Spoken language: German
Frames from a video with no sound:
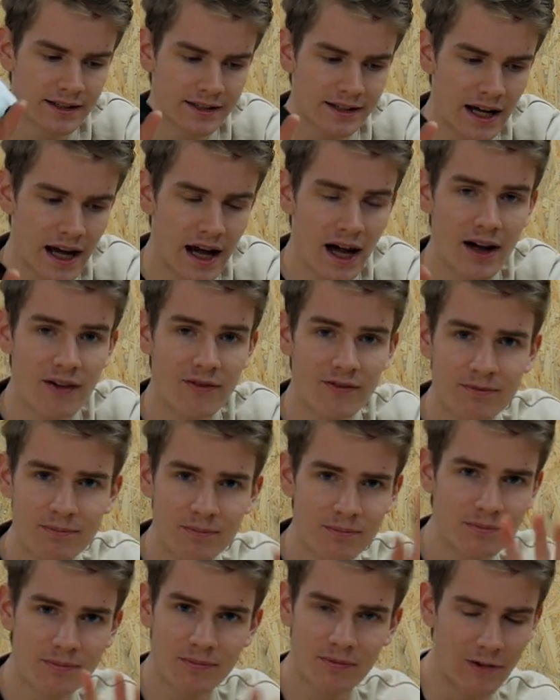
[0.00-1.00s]
Da
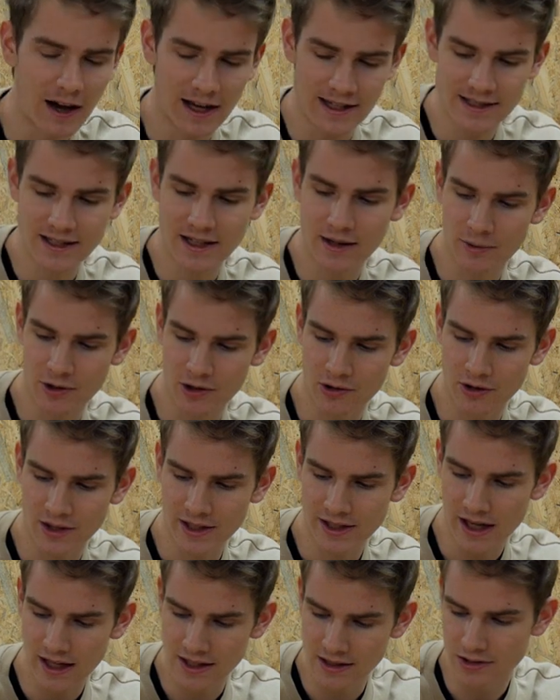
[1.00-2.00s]
weiß ich aber noch
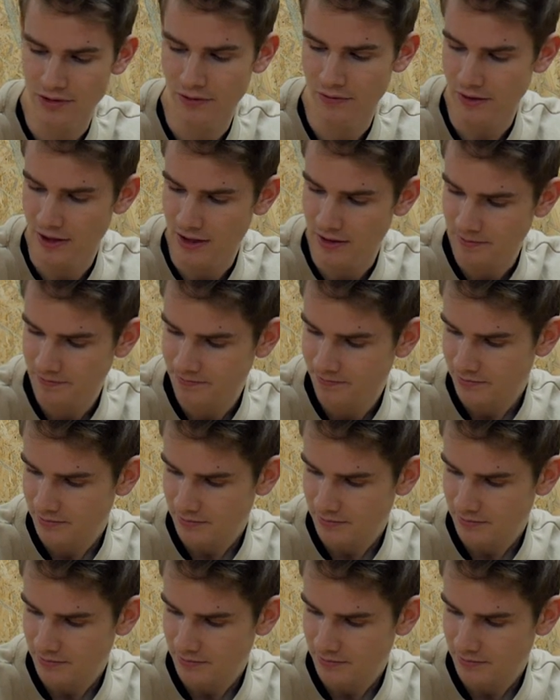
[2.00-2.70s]
nicht allzu viel.